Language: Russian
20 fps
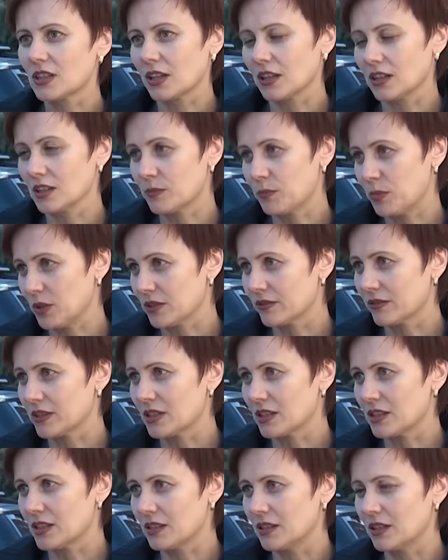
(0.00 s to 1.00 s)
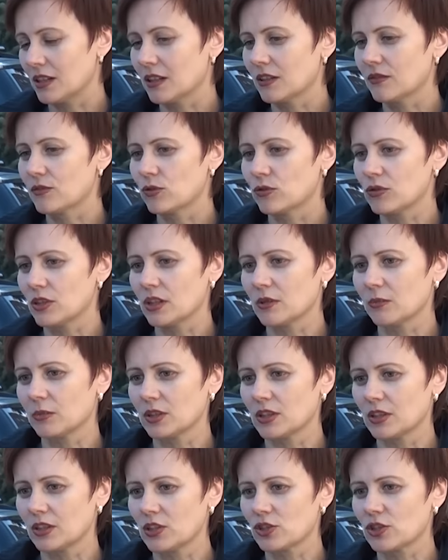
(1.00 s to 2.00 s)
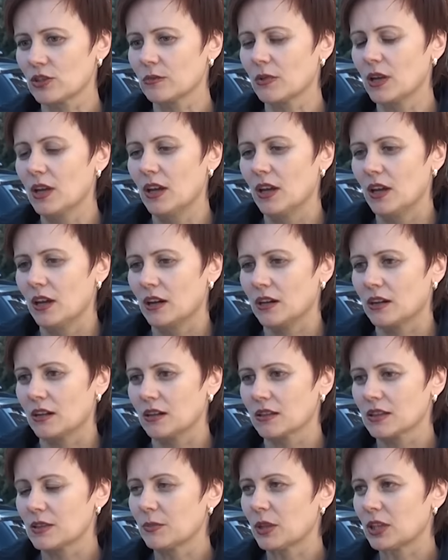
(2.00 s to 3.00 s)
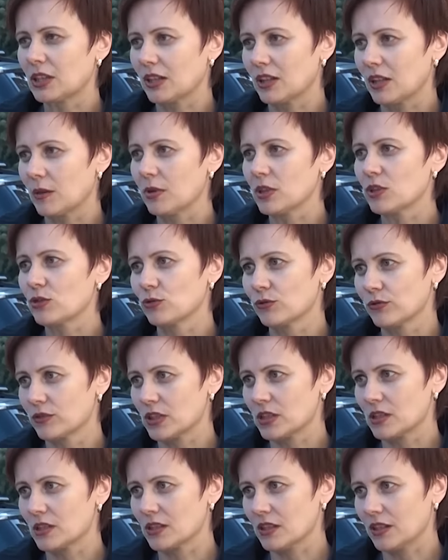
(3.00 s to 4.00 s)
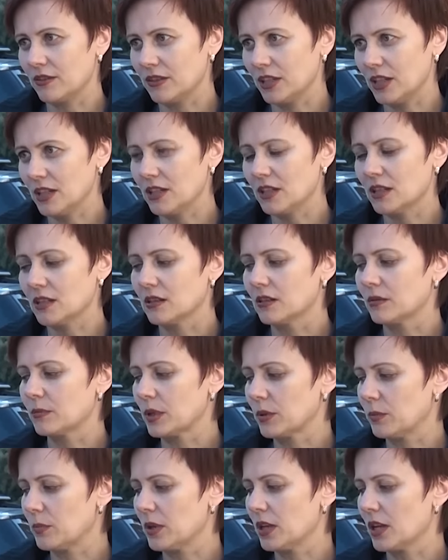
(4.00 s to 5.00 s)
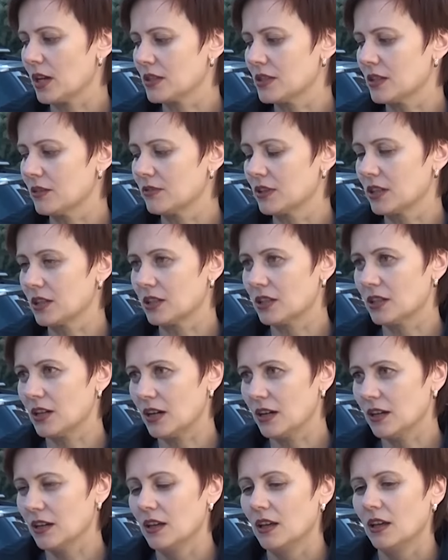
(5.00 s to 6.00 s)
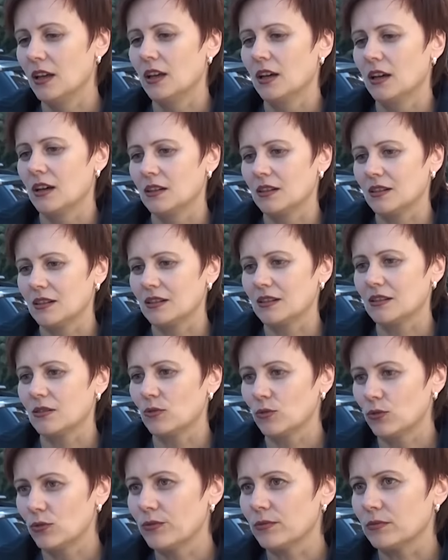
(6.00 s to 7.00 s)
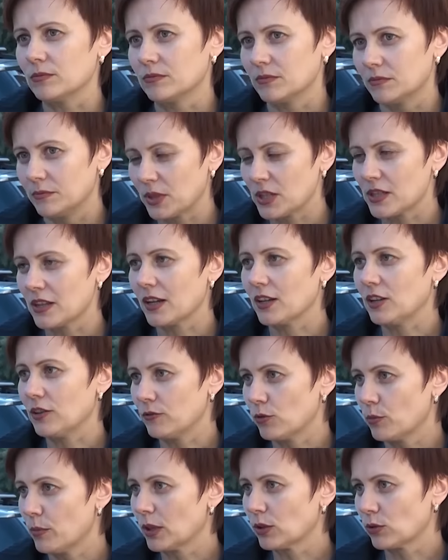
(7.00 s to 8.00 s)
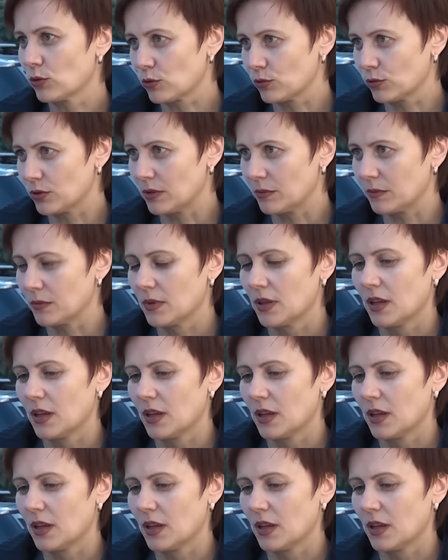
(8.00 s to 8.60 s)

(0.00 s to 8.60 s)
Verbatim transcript: Состоялось первое заседание в суде арбитражном а, рассмотрение обоснованности заявления предприятия ВКХ а, о признании его банкротом.